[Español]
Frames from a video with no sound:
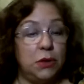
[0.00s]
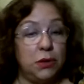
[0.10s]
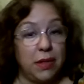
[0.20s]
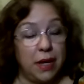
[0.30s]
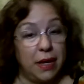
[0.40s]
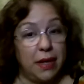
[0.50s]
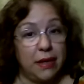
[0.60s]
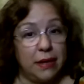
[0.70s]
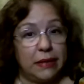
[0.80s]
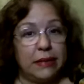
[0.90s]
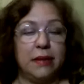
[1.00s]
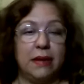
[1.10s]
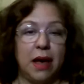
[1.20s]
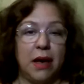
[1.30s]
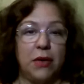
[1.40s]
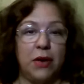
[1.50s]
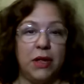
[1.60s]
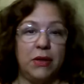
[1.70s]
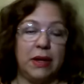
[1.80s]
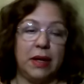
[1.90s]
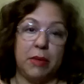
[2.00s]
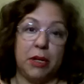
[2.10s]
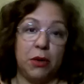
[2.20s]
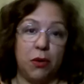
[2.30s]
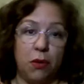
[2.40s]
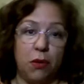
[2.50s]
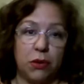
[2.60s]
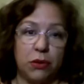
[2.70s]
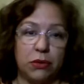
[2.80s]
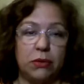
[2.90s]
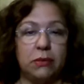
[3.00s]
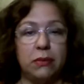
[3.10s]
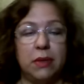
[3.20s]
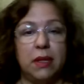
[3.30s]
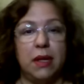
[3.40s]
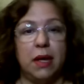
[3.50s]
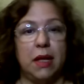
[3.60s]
si usted ha cogido el camino corto,